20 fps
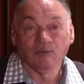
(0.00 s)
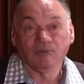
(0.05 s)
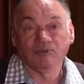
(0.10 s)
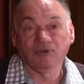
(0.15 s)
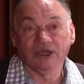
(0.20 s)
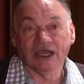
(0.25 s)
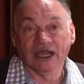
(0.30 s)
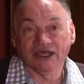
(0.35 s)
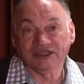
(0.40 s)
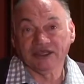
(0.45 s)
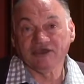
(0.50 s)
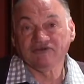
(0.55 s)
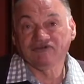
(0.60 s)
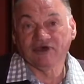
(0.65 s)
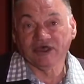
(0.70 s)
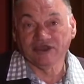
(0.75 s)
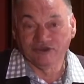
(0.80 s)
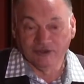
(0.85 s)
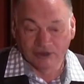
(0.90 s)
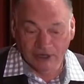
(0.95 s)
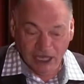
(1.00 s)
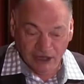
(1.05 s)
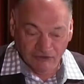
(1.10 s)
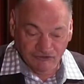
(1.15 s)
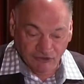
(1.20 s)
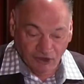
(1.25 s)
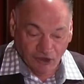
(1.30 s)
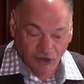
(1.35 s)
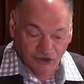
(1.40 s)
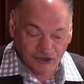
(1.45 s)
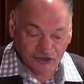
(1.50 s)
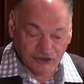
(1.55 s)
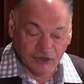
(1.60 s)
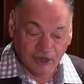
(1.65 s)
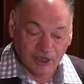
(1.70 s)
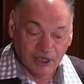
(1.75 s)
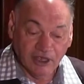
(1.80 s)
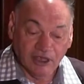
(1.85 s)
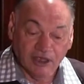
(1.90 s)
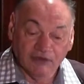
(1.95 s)
puis la défaite de la France
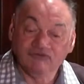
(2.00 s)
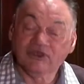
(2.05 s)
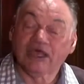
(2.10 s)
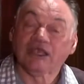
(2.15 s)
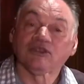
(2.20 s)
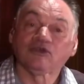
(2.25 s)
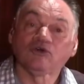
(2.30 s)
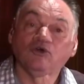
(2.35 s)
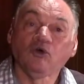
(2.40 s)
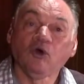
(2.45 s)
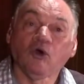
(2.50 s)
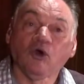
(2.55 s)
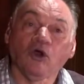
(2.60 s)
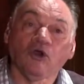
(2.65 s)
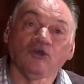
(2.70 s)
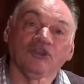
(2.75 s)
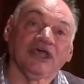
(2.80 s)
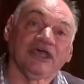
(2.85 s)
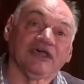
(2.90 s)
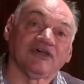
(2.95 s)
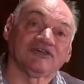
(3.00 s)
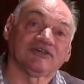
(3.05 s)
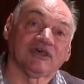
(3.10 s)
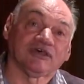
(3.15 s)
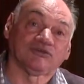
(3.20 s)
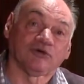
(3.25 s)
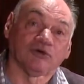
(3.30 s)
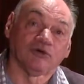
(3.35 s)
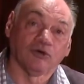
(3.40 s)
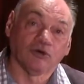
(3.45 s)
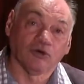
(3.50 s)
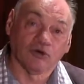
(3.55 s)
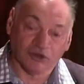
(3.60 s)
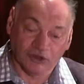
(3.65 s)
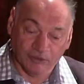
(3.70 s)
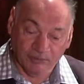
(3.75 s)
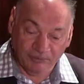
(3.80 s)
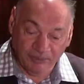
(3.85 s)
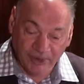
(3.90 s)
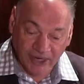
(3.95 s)
viennent couronner cette
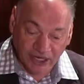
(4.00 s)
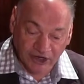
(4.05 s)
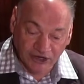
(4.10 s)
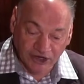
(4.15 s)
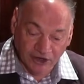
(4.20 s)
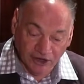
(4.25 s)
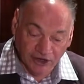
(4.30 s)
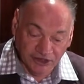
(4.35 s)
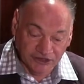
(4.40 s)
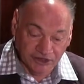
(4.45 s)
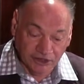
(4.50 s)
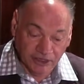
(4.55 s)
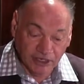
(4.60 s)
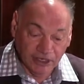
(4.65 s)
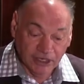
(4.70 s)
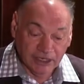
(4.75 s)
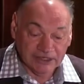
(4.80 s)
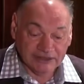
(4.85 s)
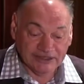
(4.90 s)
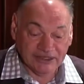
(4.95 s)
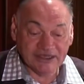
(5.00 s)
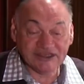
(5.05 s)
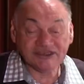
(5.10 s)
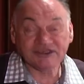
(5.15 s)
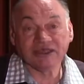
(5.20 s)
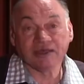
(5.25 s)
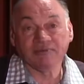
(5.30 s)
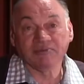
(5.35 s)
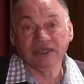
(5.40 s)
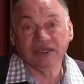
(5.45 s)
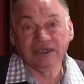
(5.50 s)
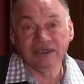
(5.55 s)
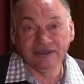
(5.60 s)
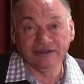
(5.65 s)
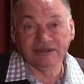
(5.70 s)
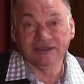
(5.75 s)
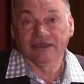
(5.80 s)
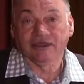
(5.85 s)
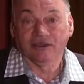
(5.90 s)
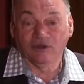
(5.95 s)
longue période
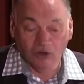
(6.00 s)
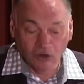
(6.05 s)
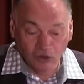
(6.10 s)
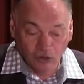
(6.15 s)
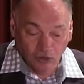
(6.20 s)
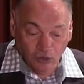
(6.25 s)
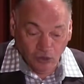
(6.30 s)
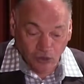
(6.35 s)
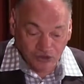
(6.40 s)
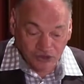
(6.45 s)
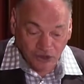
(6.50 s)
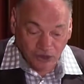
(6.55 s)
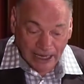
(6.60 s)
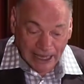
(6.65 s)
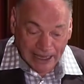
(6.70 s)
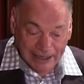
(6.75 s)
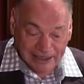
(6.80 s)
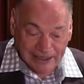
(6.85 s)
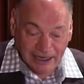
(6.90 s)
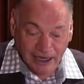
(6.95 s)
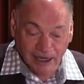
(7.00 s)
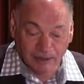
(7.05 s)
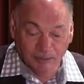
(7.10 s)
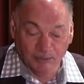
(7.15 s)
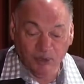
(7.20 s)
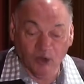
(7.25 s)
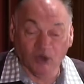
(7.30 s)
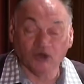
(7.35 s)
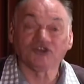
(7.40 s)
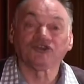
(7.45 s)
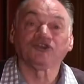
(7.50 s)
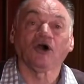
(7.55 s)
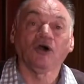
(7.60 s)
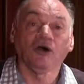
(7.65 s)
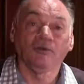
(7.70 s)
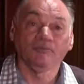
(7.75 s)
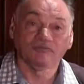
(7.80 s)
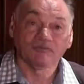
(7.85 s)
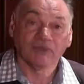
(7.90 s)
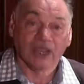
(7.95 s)
d'instabilité au cours de laquelle
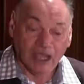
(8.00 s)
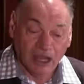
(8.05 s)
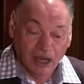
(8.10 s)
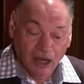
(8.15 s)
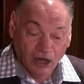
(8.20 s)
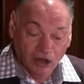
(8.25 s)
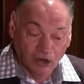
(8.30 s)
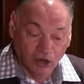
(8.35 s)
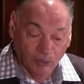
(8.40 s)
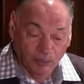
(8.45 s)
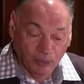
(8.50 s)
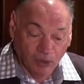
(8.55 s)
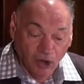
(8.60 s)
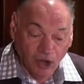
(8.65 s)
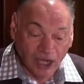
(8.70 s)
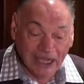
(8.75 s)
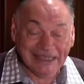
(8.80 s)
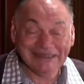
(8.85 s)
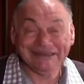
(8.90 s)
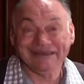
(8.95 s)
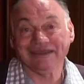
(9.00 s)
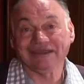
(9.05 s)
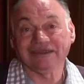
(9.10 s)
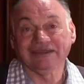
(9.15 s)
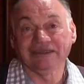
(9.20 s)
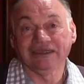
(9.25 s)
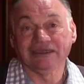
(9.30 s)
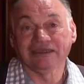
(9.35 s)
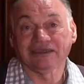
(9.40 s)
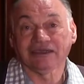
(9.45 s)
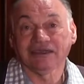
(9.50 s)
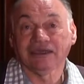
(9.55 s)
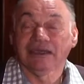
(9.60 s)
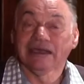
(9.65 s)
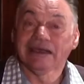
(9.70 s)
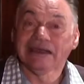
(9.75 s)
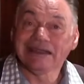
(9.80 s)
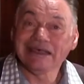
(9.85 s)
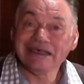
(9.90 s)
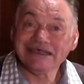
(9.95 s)
pourtant le progrès technique,
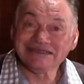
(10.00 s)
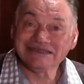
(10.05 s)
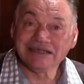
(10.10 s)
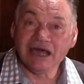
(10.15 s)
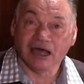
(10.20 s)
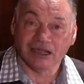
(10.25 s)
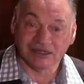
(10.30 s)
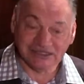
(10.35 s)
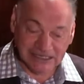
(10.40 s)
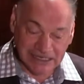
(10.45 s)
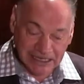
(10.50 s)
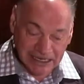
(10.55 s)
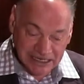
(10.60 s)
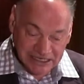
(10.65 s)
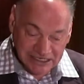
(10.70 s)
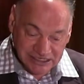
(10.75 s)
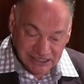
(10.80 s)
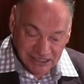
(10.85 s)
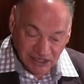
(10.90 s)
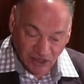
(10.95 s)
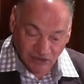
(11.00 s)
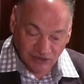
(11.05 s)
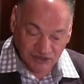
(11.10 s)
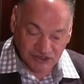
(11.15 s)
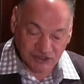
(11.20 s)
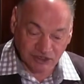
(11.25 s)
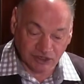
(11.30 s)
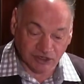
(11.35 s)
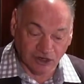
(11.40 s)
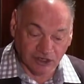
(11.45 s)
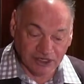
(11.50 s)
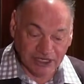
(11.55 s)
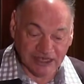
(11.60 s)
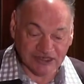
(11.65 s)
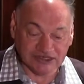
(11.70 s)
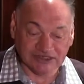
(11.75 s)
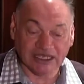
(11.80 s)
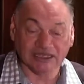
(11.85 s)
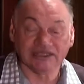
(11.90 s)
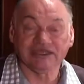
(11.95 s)
les arts et les sciences
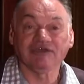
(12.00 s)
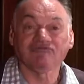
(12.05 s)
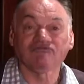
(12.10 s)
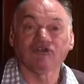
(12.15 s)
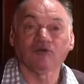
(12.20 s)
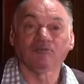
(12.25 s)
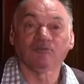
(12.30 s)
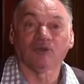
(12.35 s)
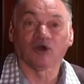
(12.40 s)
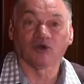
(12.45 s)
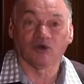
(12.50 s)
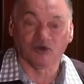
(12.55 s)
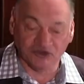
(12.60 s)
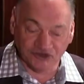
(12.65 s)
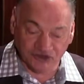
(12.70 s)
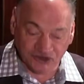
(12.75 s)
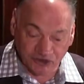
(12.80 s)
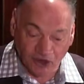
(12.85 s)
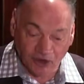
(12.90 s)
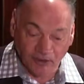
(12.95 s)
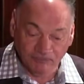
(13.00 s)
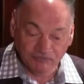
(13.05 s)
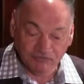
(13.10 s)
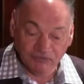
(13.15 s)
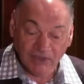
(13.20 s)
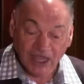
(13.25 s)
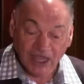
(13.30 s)
connaissent un développement constant